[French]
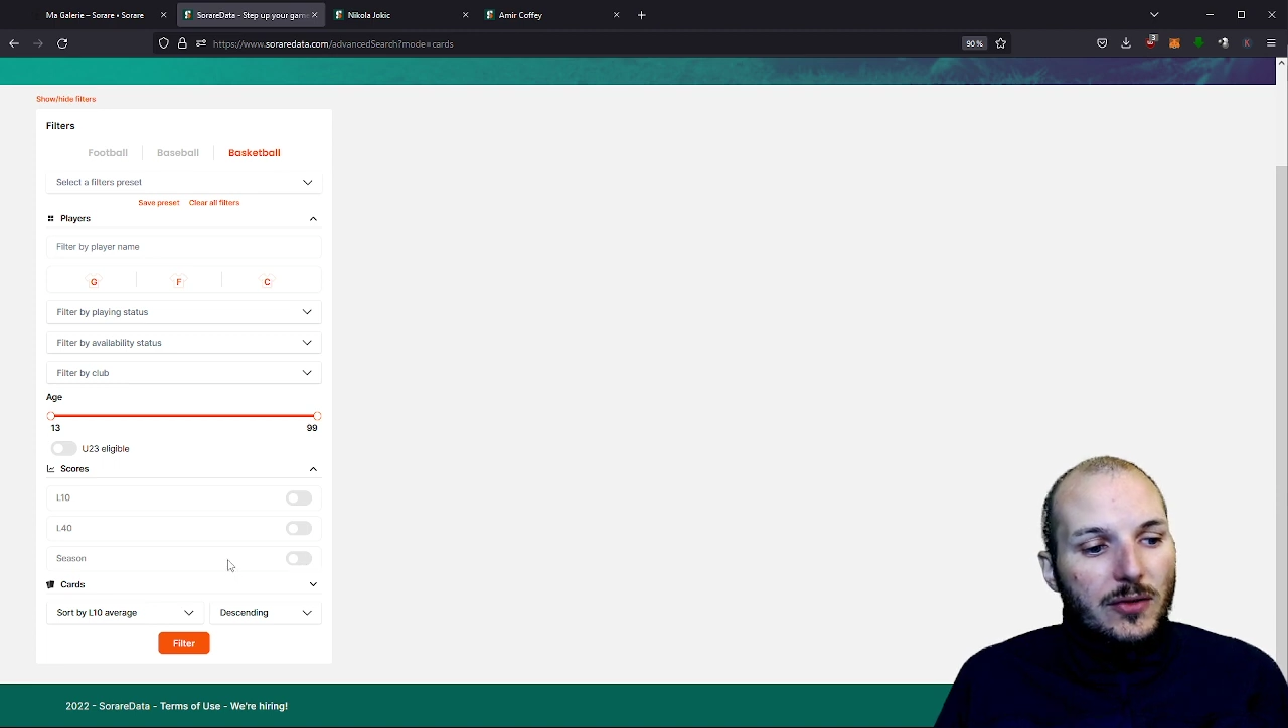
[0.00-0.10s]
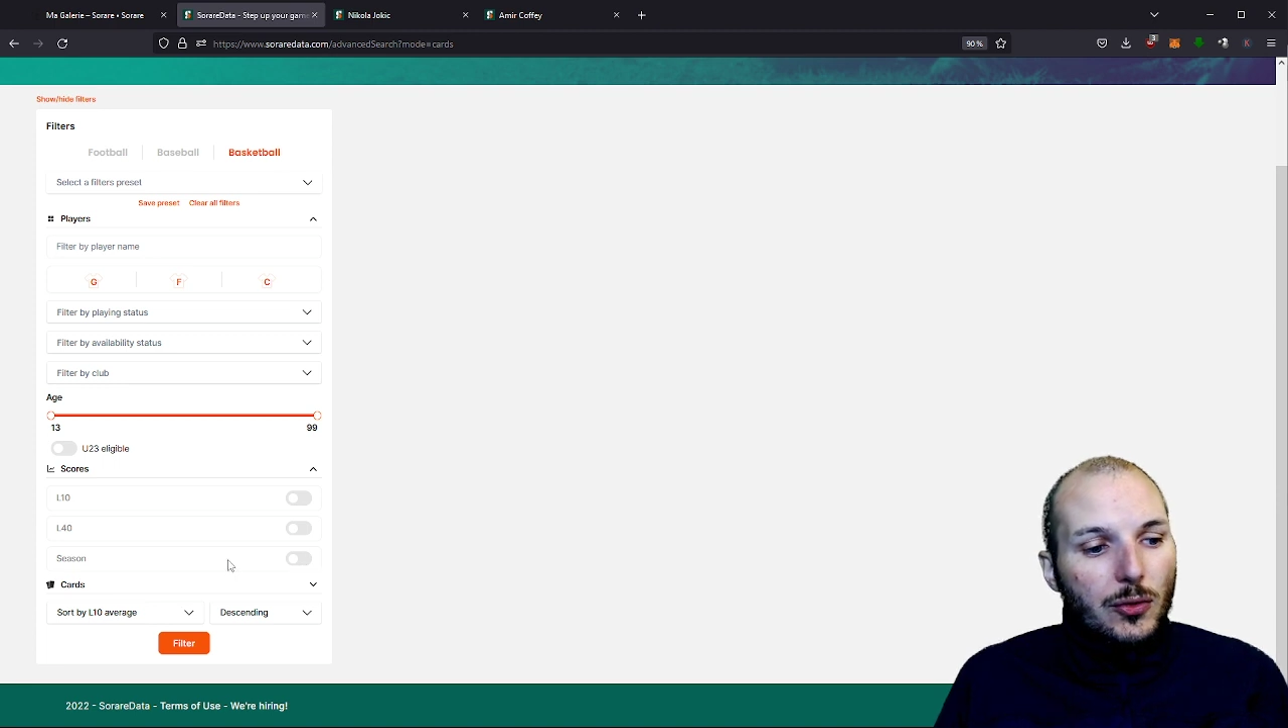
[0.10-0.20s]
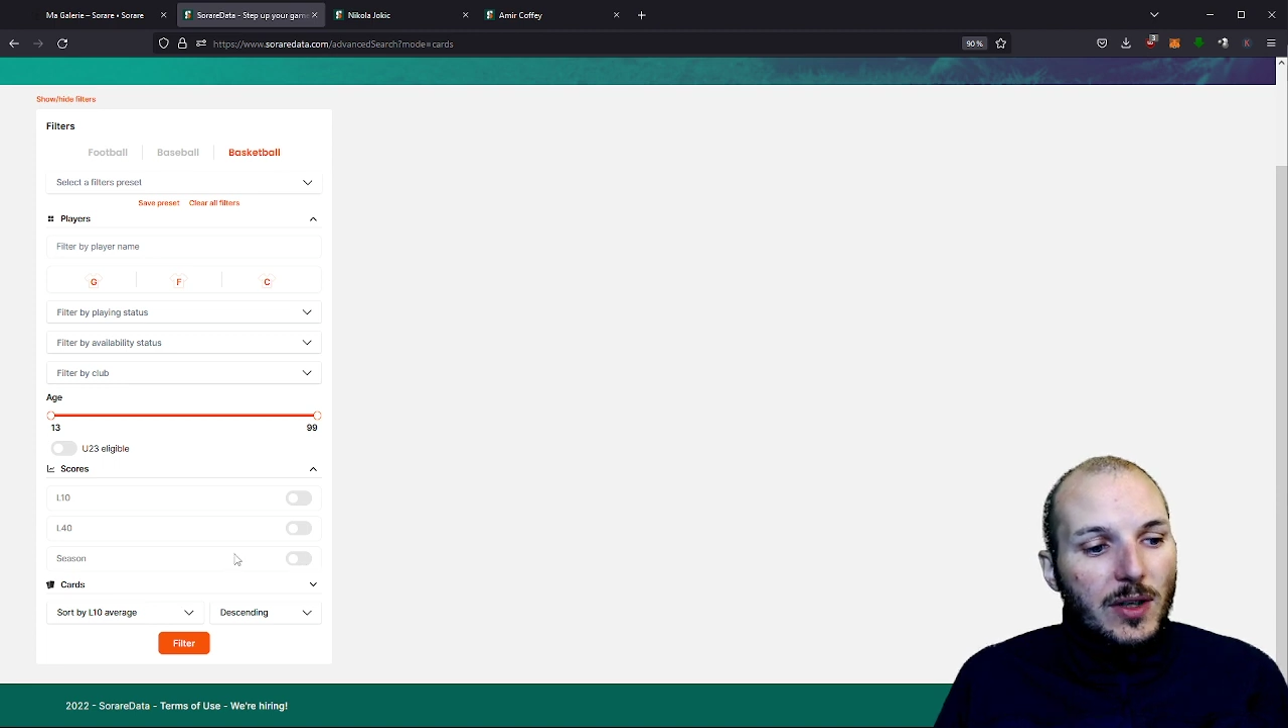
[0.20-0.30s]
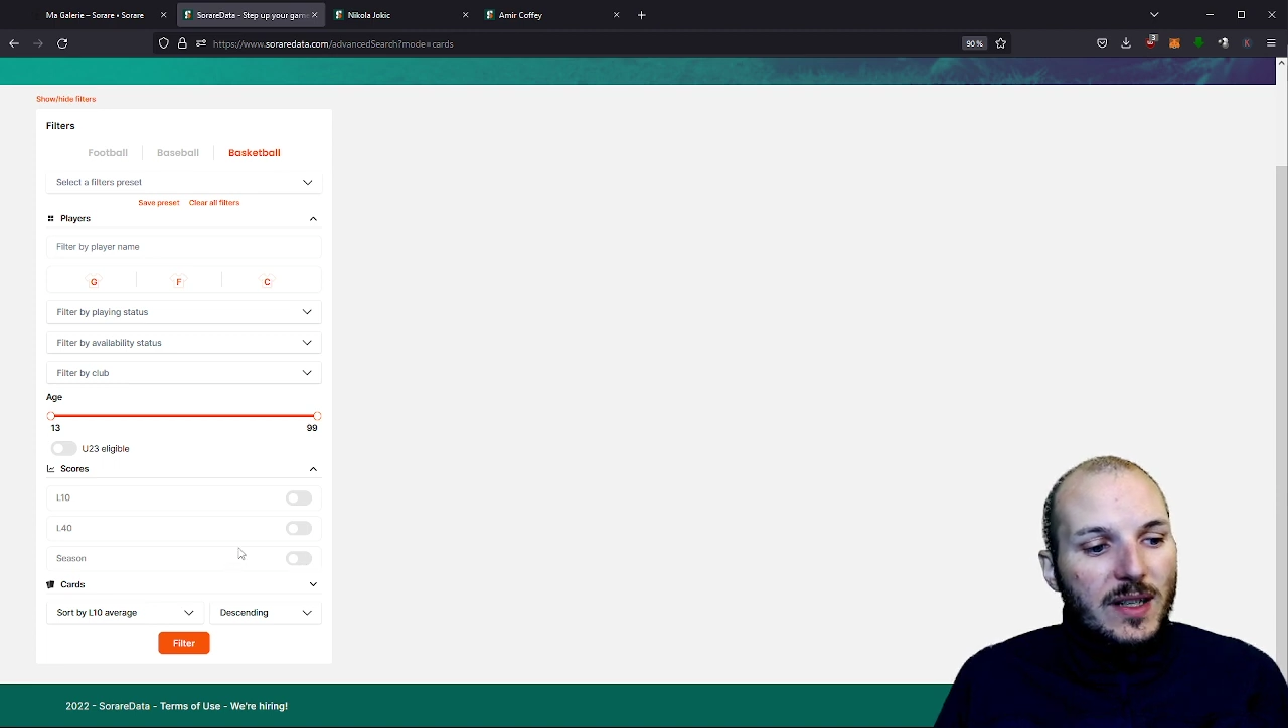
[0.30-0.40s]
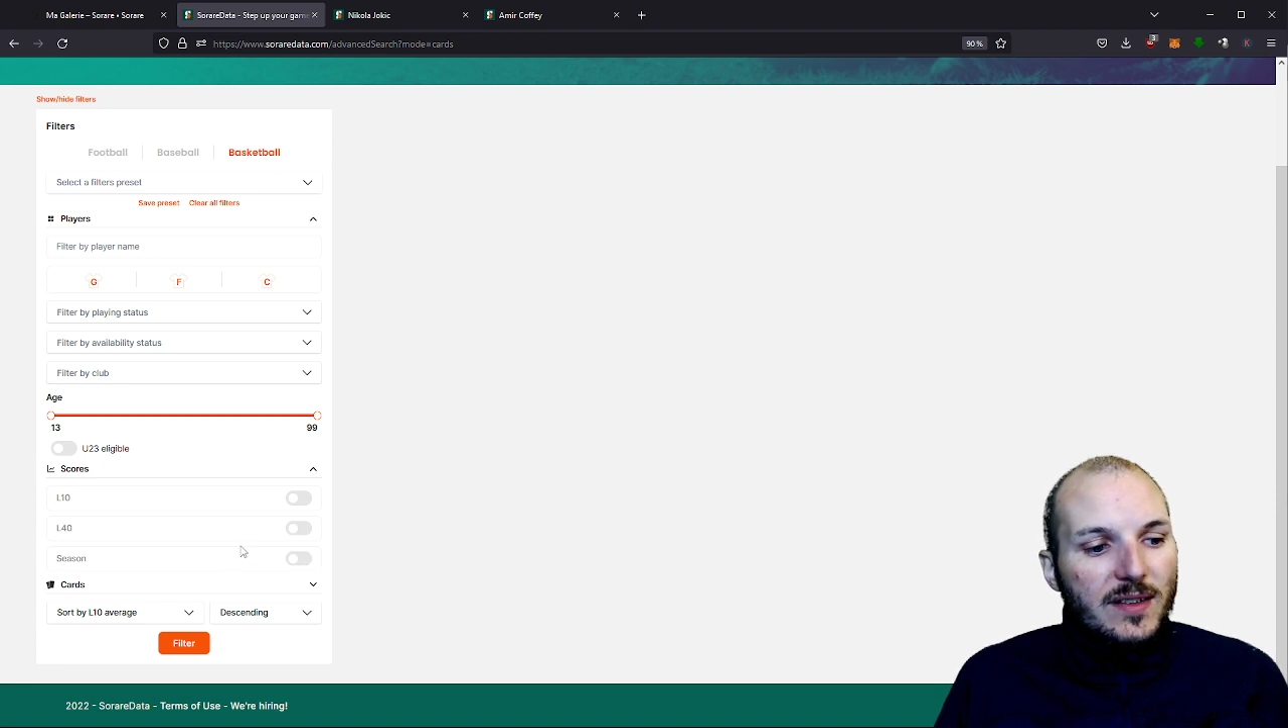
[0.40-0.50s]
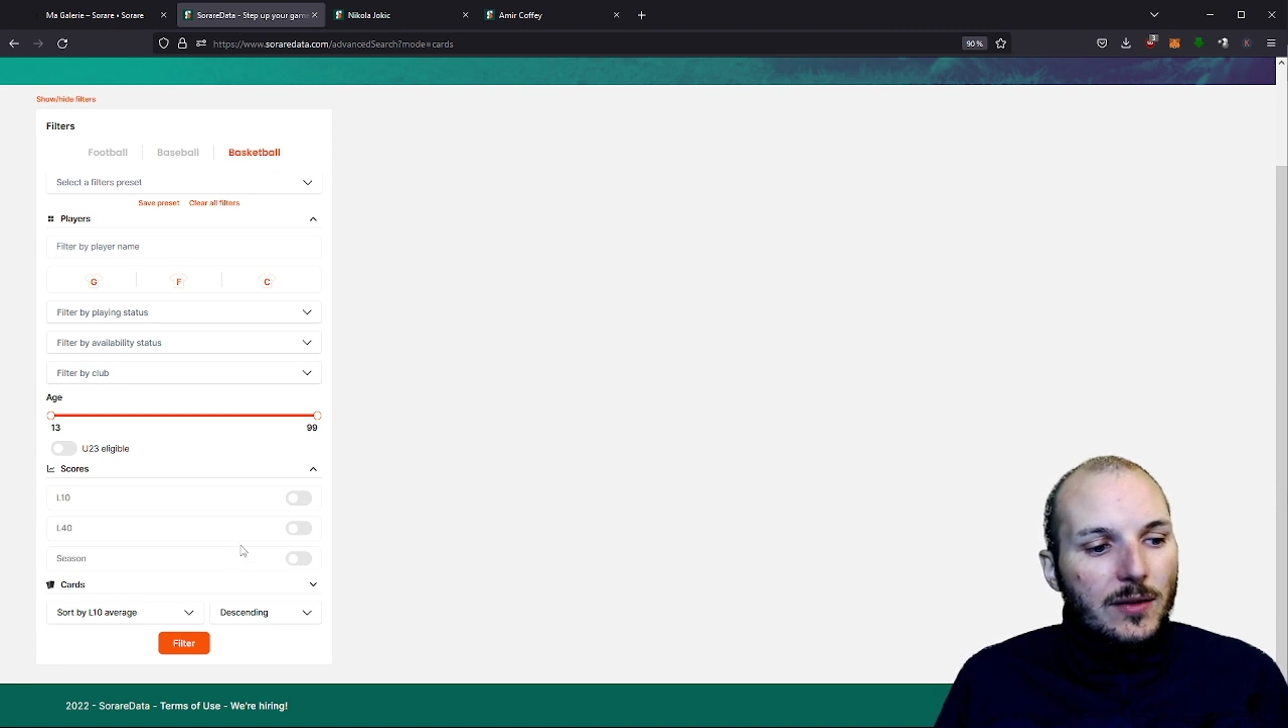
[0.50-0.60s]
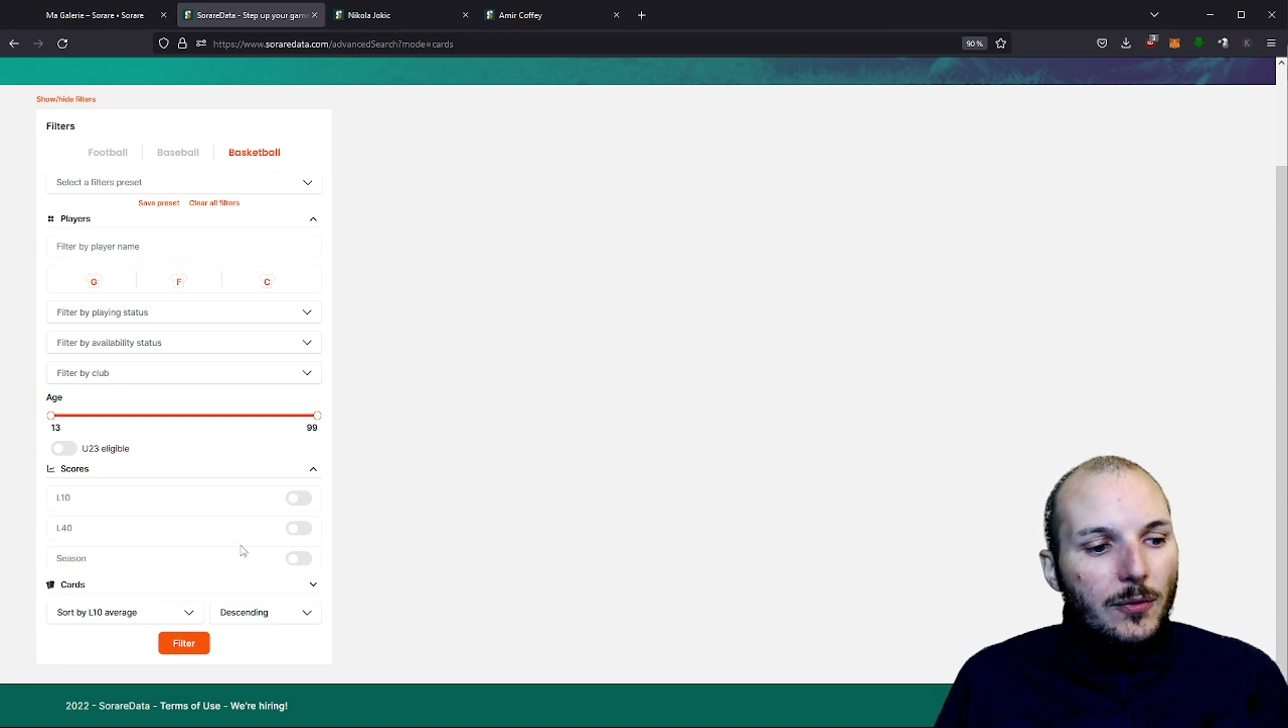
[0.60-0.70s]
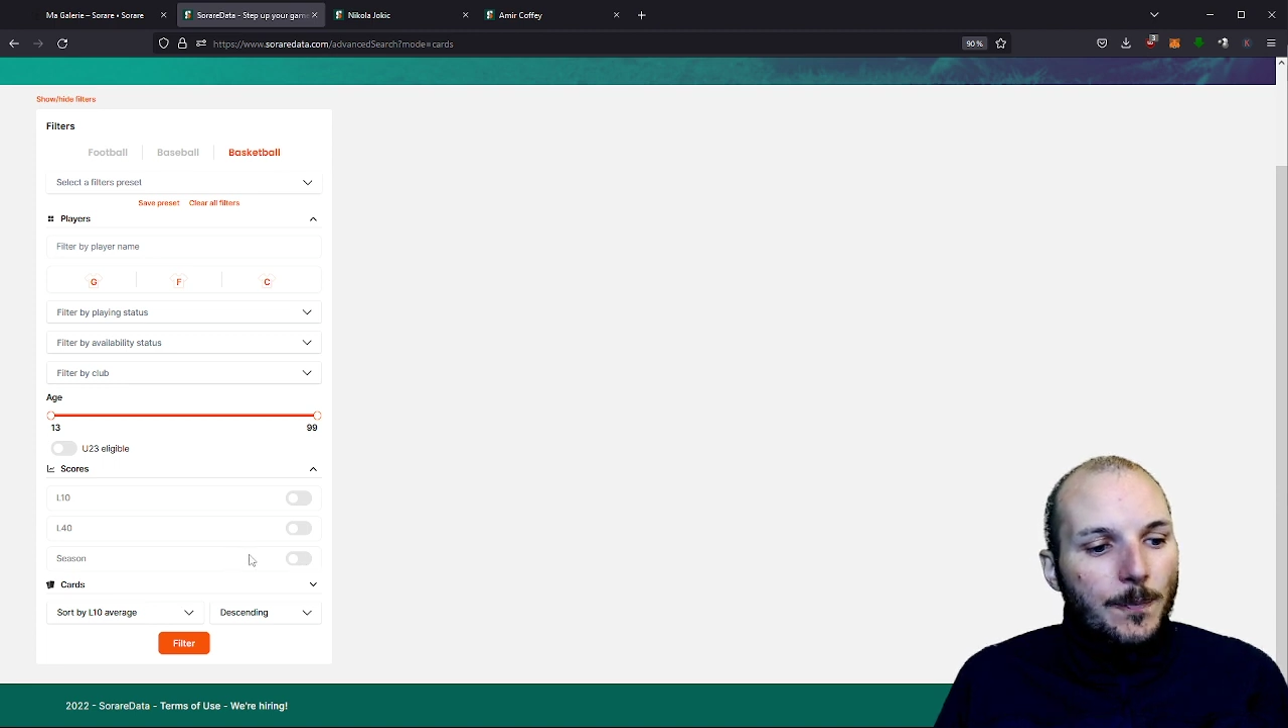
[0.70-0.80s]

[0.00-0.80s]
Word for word: sur la saison.